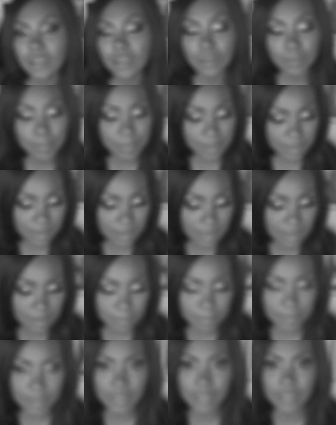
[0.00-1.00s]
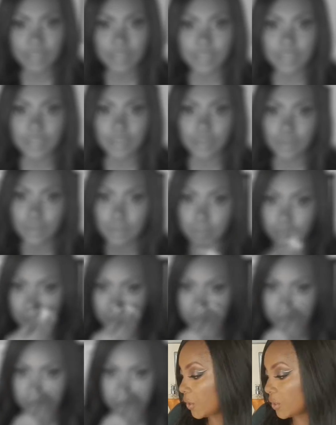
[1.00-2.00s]
Oh my god, me derrito.
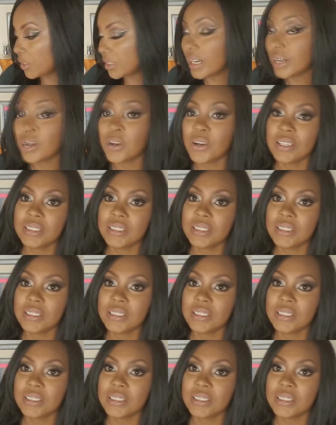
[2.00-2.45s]
Otra